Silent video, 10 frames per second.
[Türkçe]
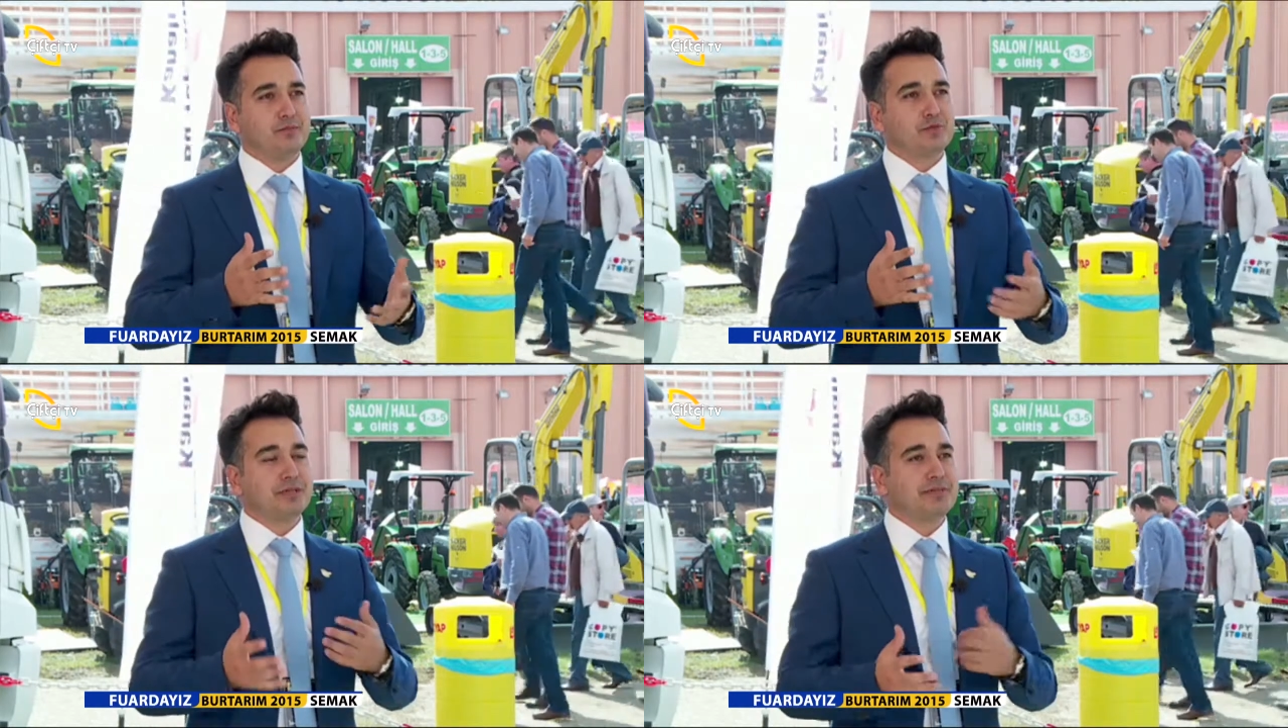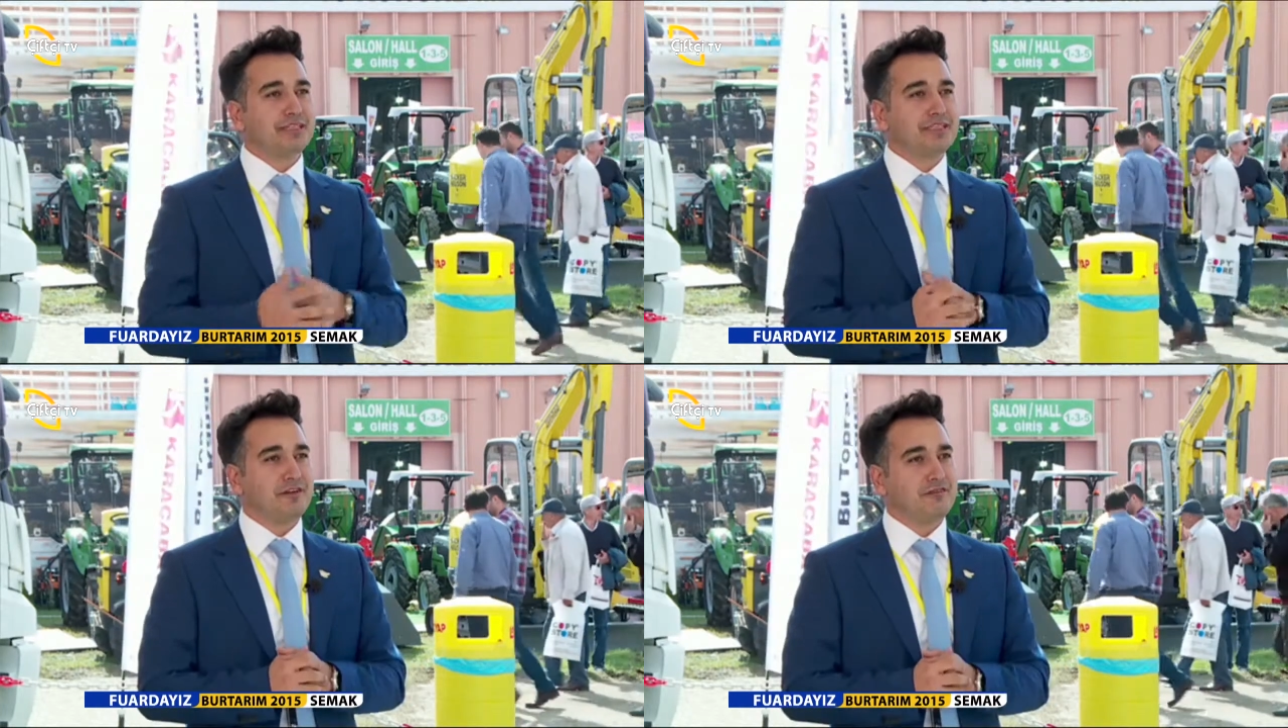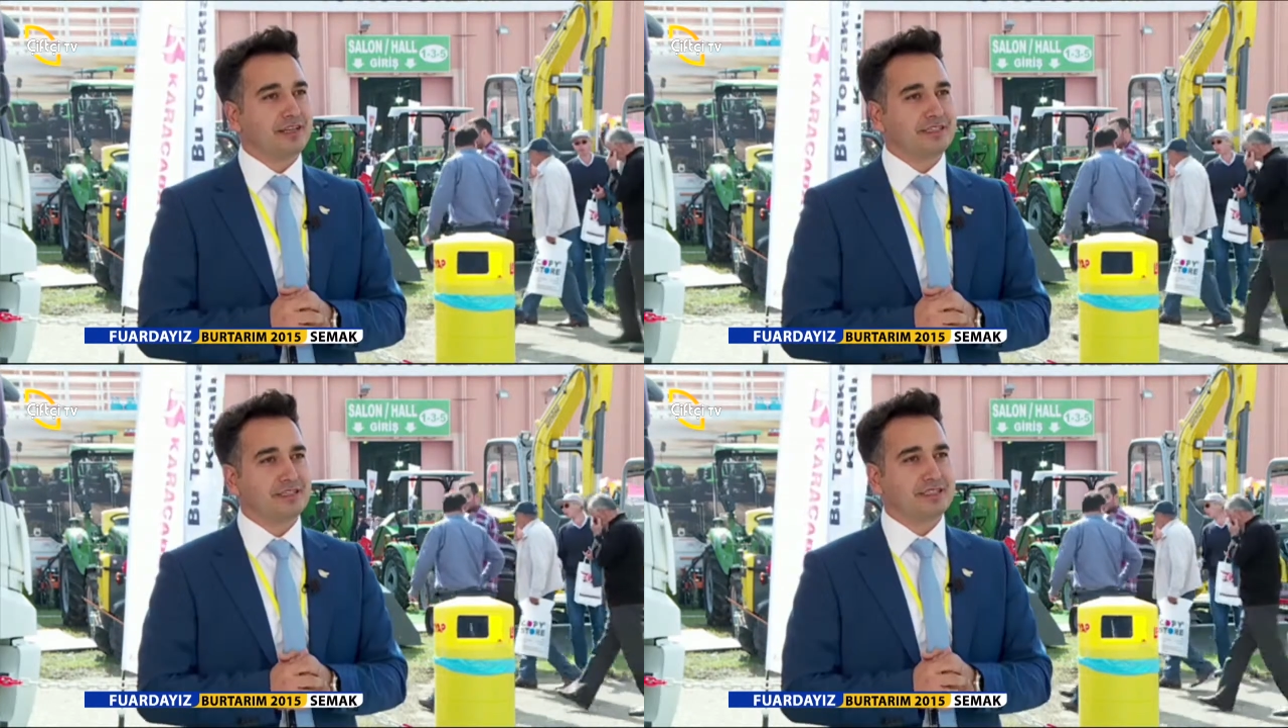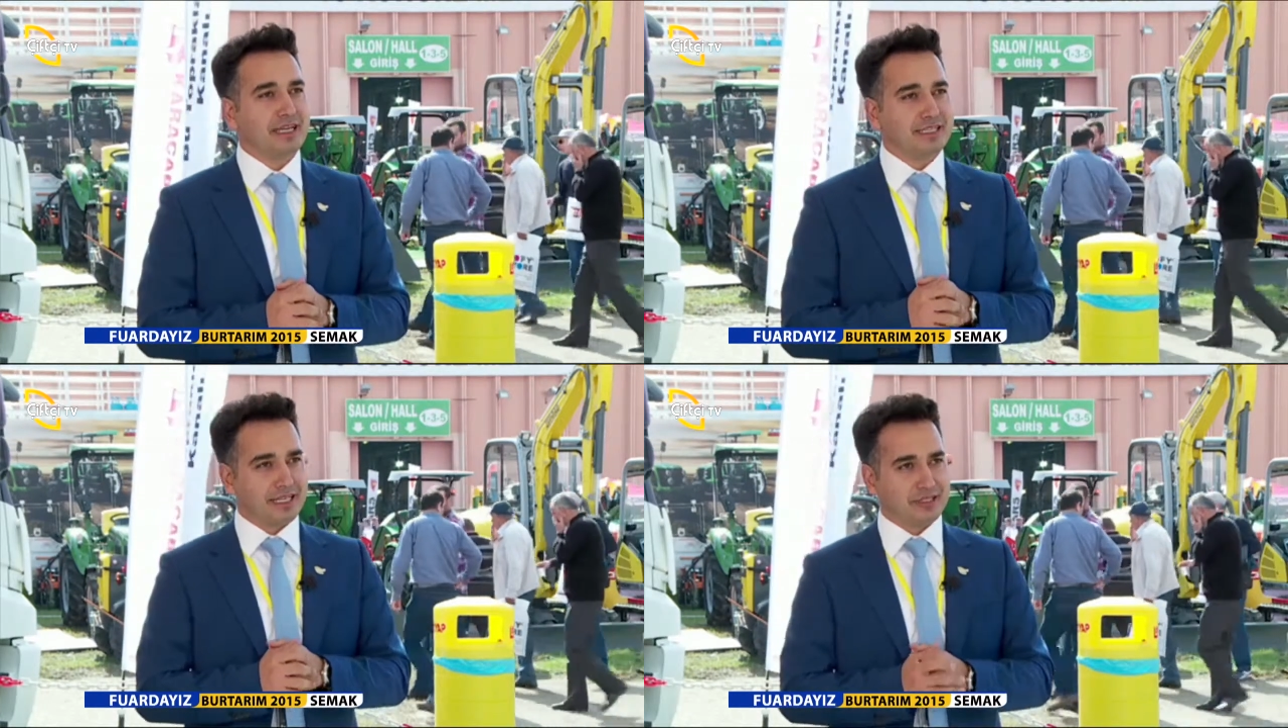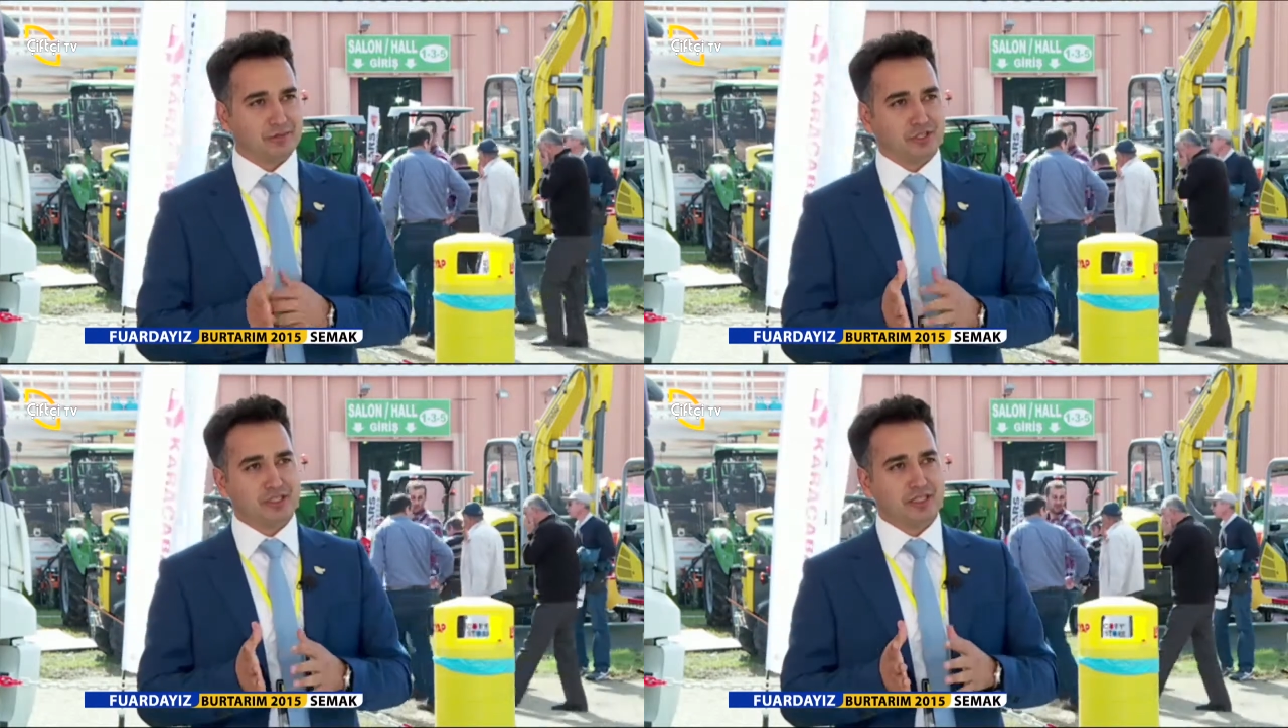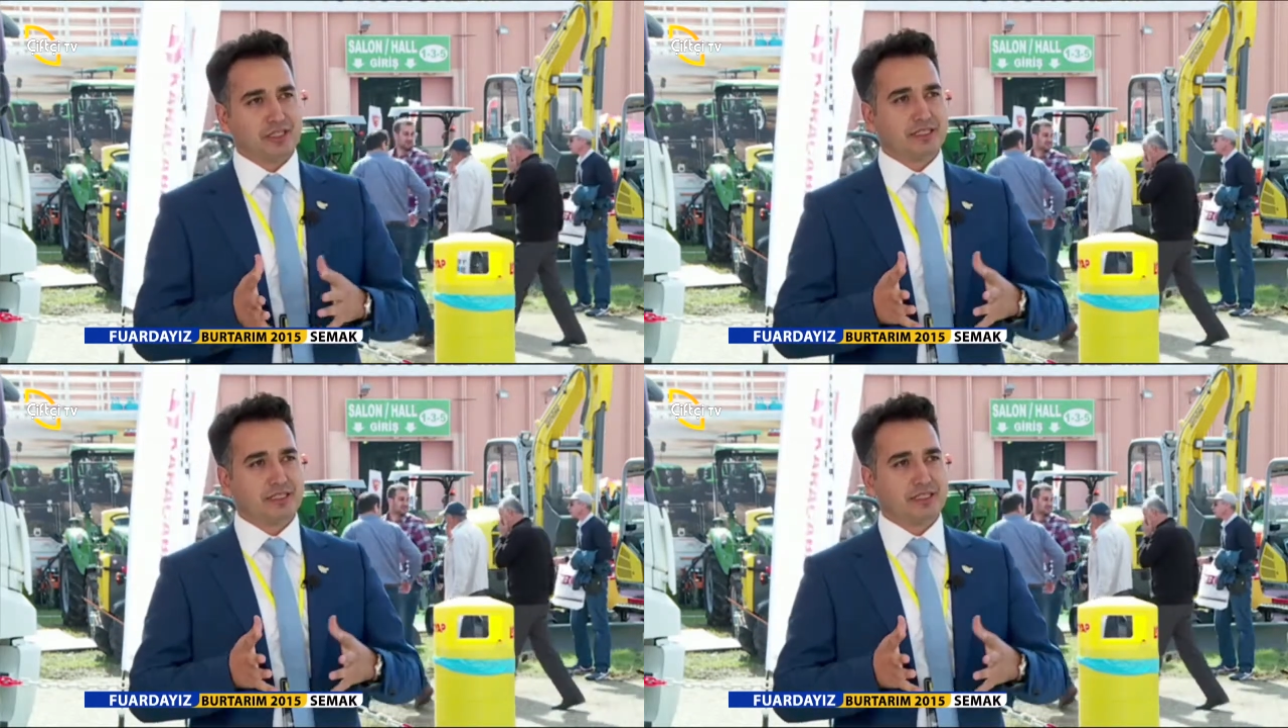burada biraz daha farklılıklar yaratmış.